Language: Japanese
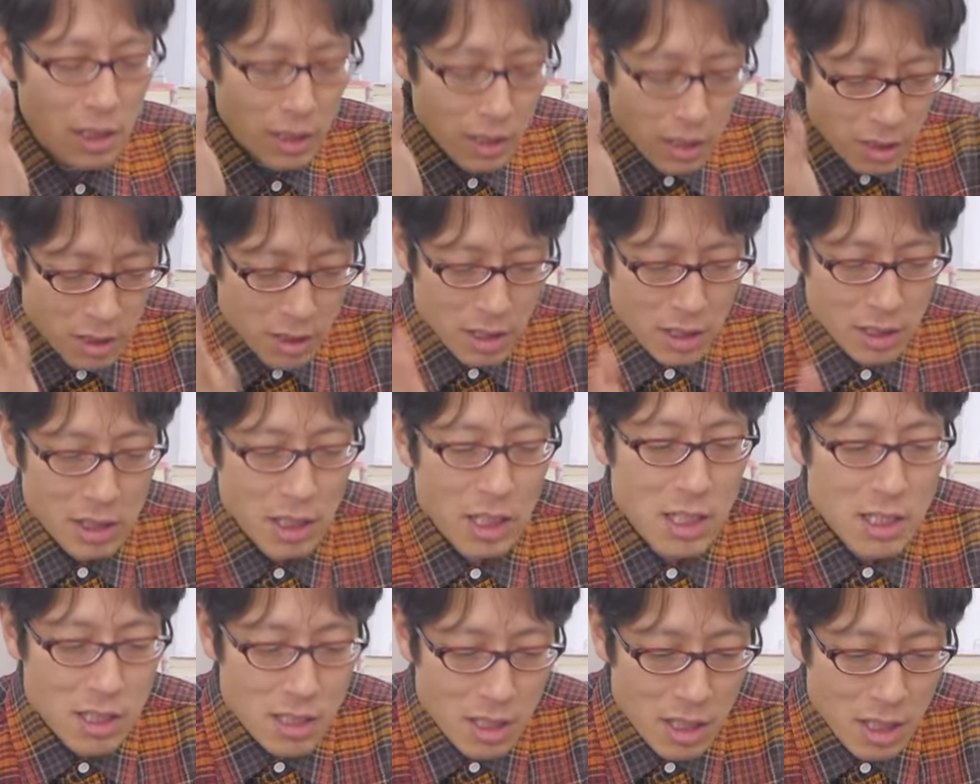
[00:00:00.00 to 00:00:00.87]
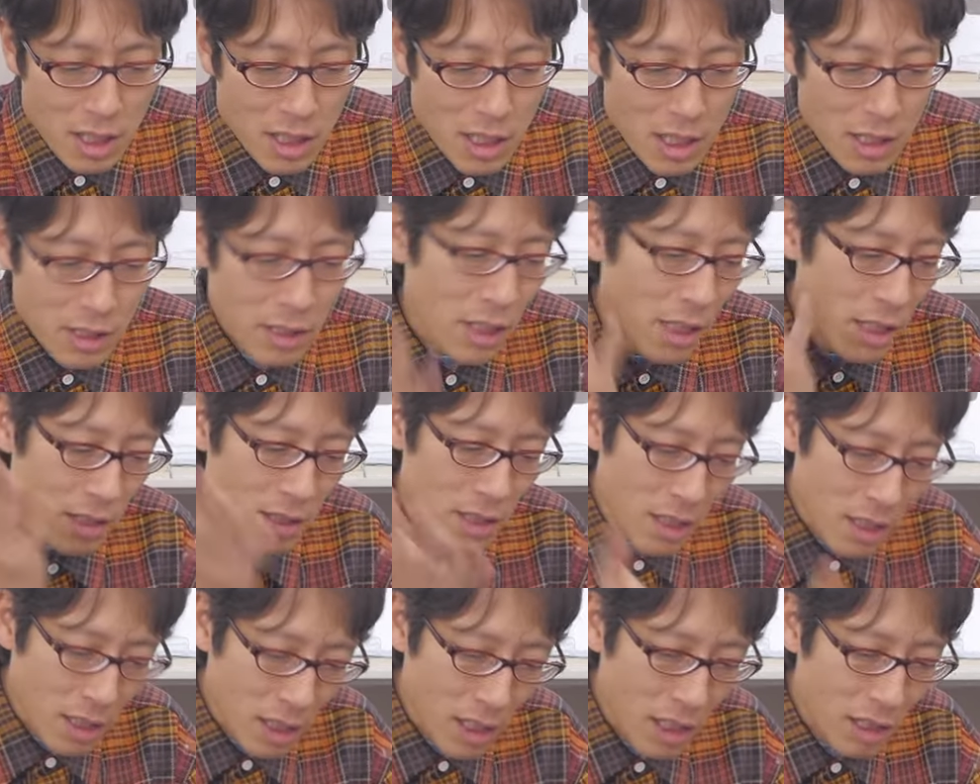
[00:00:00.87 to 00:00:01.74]
社で生産して適
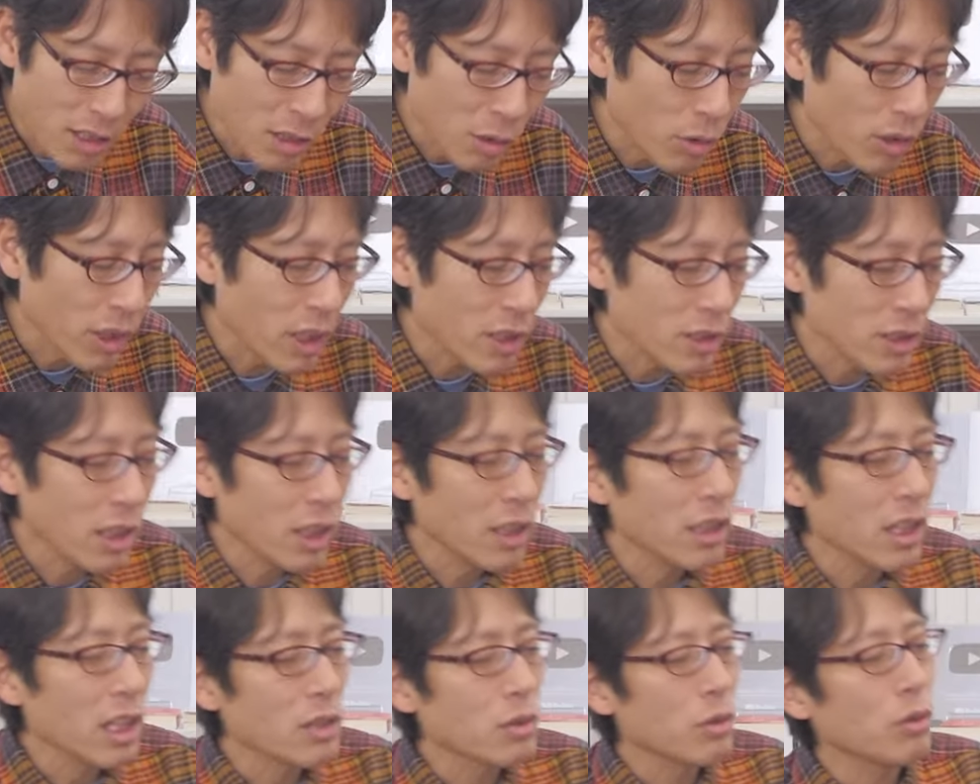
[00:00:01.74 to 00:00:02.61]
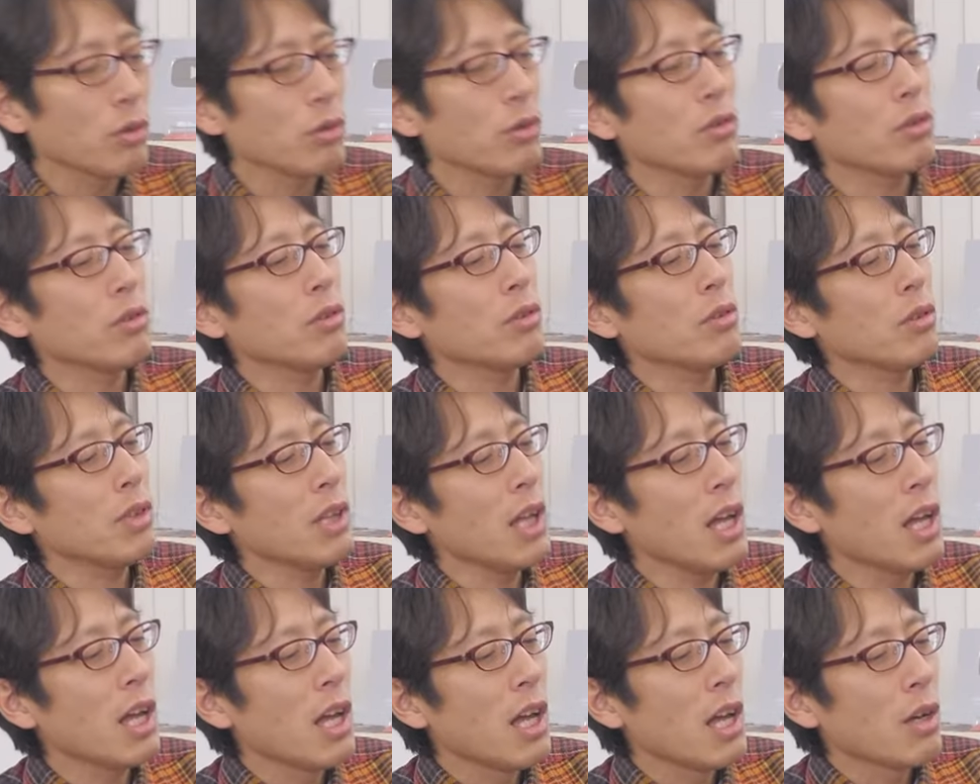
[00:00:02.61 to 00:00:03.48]
正価格でお客さんに出そうということ
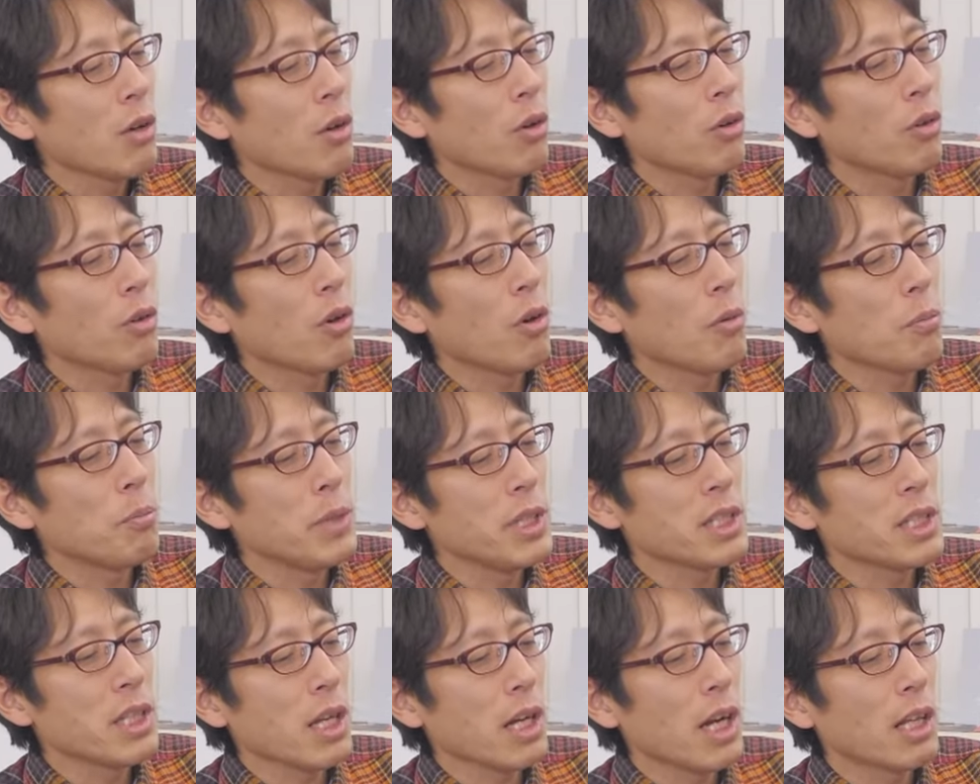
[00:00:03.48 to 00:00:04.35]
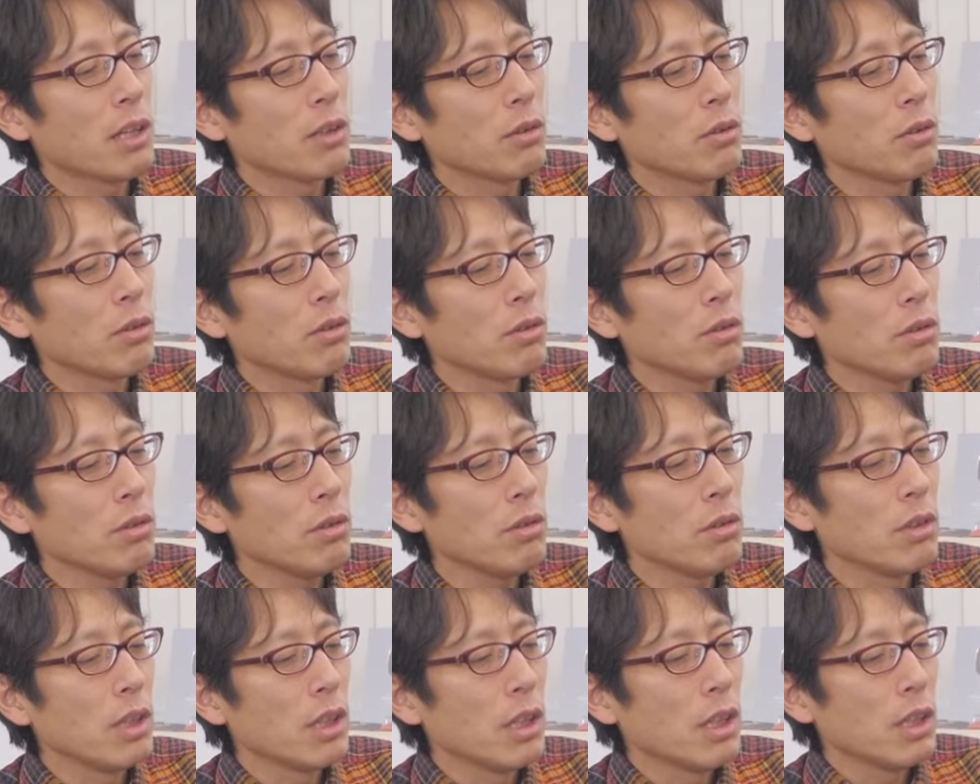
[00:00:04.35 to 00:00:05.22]
でこのビサランとい
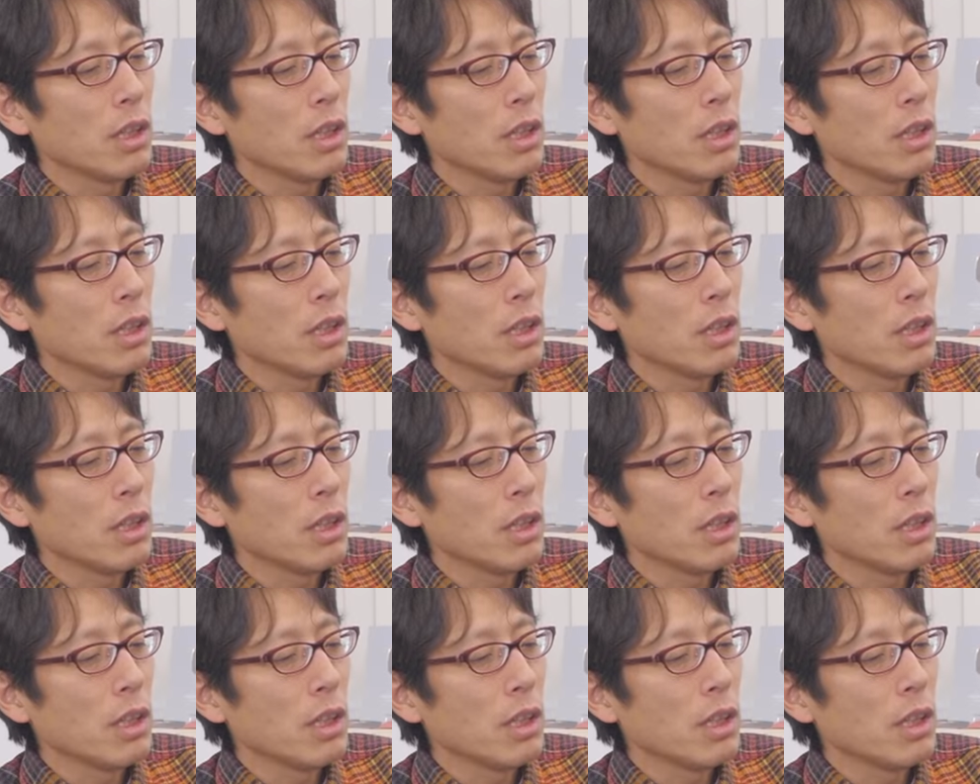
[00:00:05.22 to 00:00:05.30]
う、